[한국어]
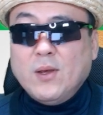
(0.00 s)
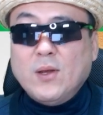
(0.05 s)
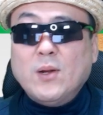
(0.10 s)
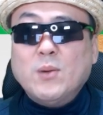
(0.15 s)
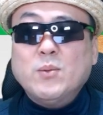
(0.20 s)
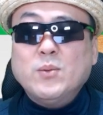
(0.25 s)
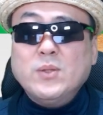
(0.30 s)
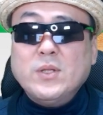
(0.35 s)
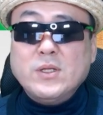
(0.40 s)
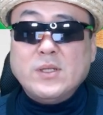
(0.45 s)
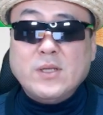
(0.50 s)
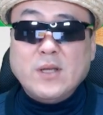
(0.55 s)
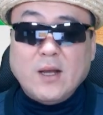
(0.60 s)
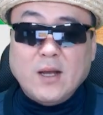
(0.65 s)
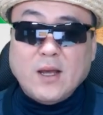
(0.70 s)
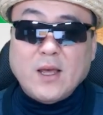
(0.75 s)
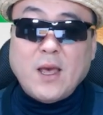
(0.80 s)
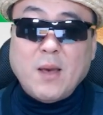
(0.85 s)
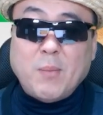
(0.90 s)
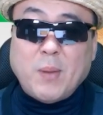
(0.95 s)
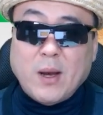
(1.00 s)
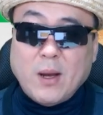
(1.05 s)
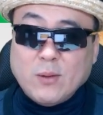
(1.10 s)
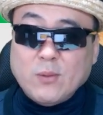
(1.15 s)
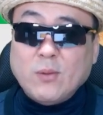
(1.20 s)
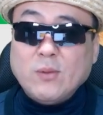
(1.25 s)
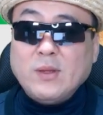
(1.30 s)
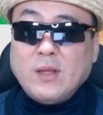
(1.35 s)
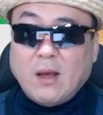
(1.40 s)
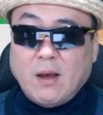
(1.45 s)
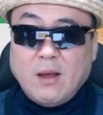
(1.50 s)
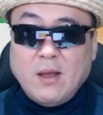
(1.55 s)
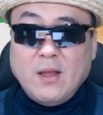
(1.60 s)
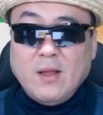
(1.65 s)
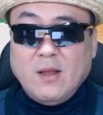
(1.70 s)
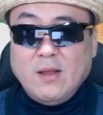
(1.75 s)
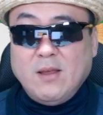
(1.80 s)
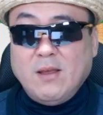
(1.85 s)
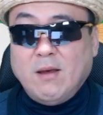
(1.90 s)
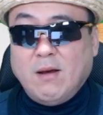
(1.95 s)
여러분들이 생각해 봐도 딱
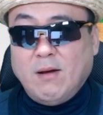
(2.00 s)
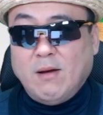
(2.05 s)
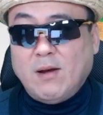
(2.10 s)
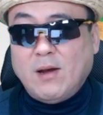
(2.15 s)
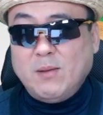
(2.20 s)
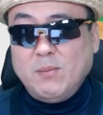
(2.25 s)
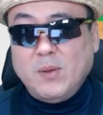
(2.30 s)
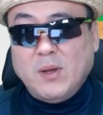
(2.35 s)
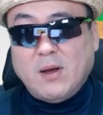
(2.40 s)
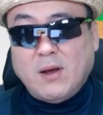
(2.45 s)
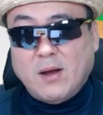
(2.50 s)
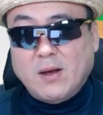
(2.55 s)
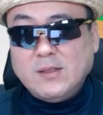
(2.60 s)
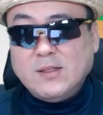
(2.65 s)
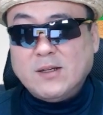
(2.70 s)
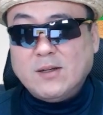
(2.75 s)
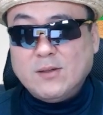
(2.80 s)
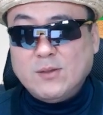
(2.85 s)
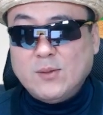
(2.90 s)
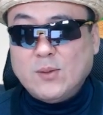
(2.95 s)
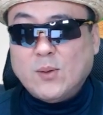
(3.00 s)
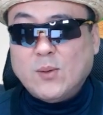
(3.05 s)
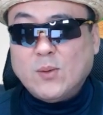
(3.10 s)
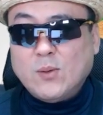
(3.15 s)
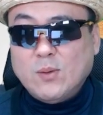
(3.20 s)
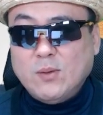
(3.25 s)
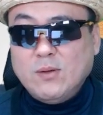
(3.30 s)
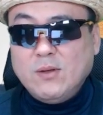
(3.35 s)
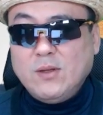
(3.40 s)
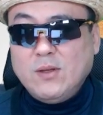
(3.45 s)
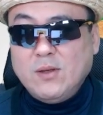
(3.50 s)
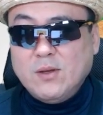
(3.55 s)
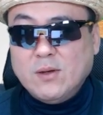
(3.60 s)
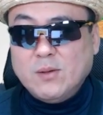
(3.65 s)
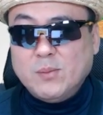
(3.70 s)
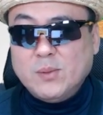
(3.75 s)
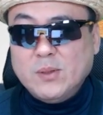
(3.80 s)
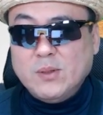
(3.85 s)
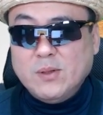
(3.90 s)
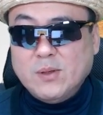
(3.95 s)
야 가면 가장 떠오르는
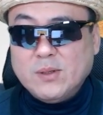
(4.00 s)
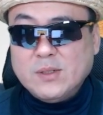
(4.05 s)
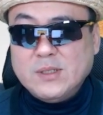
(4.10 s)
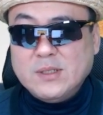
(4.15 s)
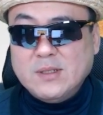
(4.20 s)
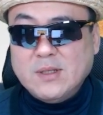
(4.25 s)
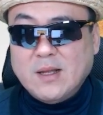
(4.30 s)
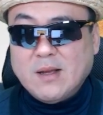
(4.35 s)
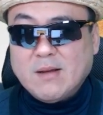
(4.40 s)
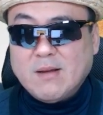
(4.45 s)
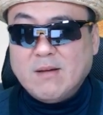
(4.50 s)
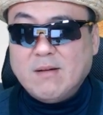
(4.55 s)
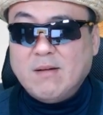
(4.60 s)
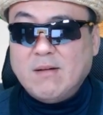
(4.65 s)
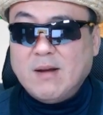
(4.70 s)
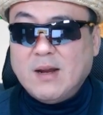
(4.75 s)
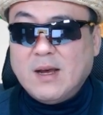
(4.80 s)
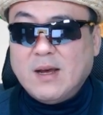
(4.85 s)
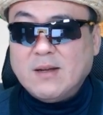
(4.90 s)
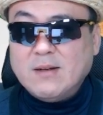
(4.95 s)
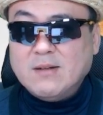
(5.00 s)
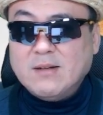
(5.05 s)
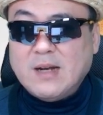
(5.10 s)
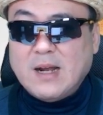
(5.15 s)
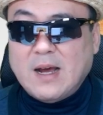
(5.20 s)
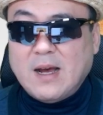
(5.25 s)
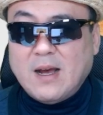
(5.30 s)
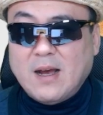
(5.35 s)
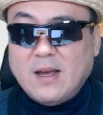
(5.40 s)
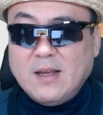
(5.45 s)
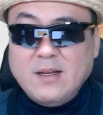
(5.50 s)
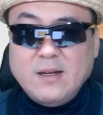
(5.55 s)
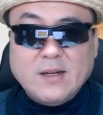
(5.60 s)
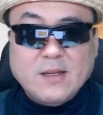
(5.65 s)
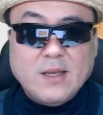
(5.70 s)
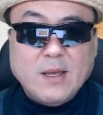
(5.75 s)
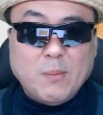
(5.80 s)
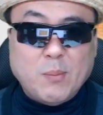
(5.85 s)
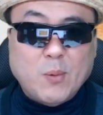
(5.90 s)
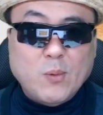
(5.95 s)
기업은 역시나 클라나
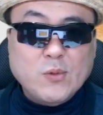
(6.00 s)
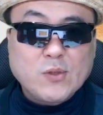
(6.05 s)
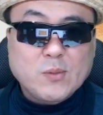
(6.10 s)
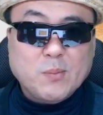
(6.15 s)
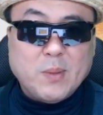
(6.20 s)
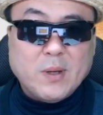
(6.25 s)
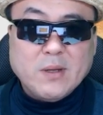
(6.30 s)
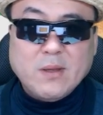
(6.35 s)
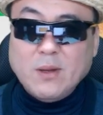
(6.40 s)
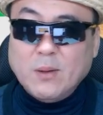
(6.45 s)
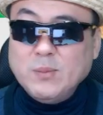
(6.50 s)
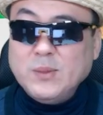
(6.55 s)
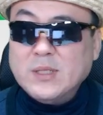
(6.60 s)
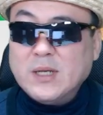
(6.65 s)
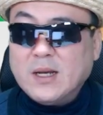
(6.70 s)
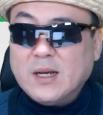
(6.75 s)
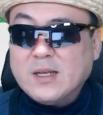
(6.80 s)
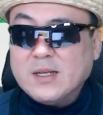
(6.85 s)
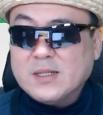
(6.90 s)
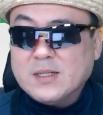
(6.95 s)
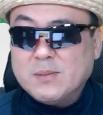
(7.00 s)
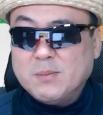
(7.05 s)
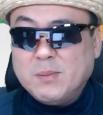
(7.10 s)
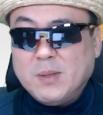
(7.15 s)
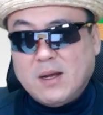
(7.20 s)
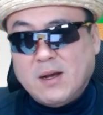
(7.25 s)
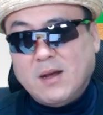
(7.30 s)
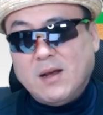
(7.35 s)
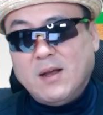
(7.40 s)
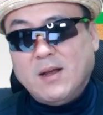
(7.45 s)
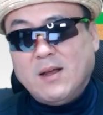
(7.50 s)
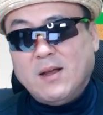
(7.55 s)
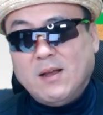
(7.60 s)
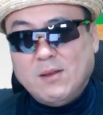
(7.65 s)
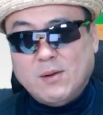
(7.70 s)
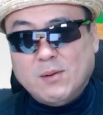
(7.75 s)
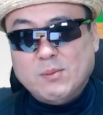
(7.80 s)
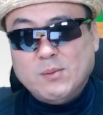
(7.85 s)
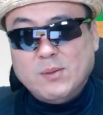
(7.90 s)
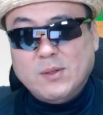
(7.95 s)
이렇게 볼 수밖에 없지 않겠습니까?
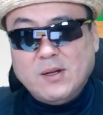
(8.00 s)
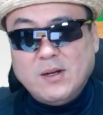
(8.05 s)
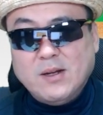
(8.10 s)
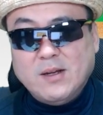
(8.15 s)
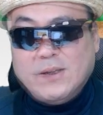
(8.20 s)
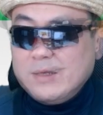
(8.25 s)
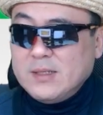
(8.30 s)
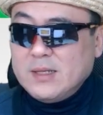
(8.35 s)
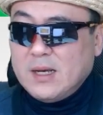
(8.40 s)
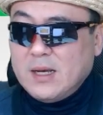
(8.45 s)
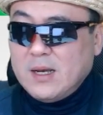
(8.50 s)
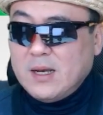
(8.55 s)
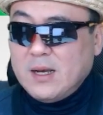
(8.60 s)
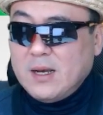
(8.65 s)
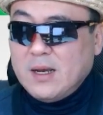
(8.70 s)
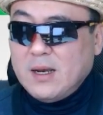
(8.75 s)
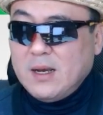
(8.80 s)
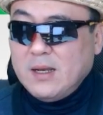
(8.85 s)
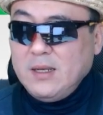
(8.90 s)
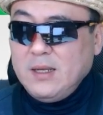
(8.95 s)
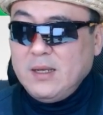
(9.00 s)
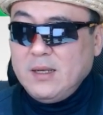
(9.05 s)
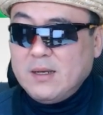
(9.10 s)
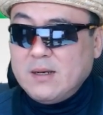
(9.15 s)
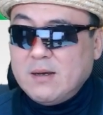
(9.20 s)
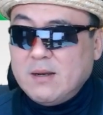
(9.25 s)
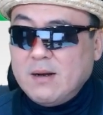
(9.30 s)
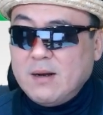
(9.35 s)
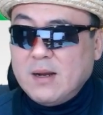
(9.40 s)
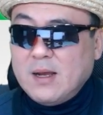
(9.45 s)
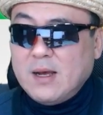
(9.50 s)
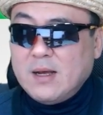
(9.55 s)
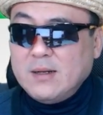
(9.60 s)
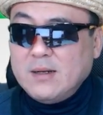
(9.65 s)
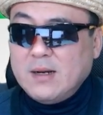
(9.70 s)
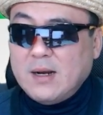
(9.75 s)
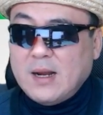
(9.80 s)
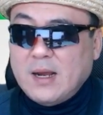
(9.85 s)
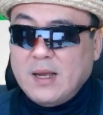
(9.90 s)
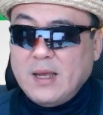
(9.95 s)
여러분들 자 이
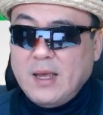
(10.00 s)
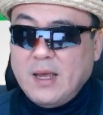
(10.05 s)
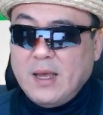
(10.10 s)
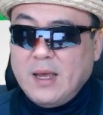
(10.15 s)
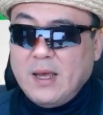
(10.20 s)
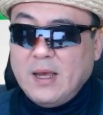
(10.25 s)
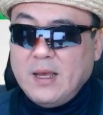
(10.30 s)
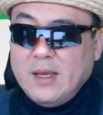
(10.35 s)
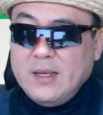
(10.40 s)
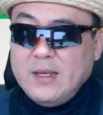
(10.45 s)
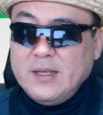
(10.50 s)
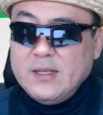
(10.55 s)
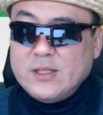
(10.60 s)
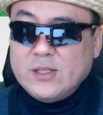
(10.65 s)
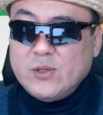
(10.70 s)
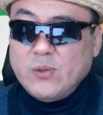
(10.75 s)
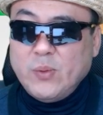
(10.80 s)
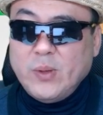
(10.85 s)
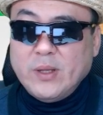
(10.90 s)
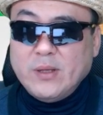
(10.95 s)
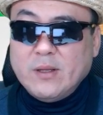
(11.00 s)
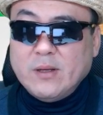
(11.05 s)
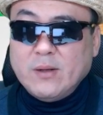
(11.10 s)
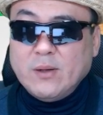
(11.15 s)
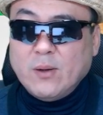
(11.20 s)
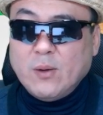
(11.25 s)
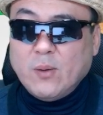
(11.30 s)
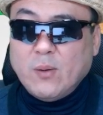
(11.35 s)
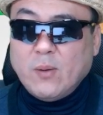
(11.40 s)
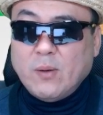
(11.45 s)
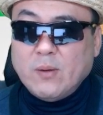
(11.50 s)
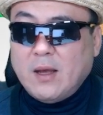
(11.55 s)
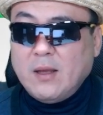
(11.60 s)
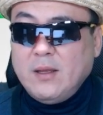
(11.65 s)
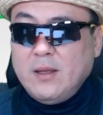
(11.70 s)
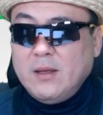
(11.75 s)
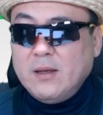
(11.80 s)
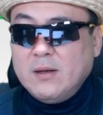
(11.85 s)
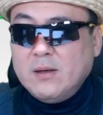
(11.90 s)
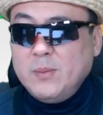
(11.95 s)
클라나의 이 스웨덴어로
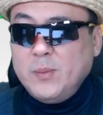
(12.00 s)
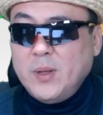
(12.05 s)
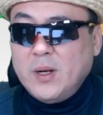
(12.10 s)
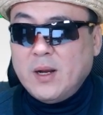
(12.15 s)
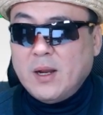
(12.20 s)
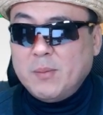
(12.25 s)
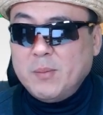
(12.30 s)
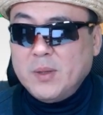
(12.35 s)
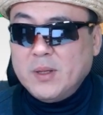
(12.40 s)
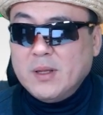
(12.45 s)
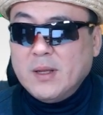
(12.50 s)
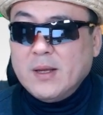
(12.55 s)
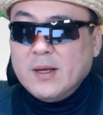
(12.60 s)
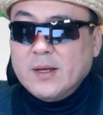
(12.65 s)
이 의미를 하면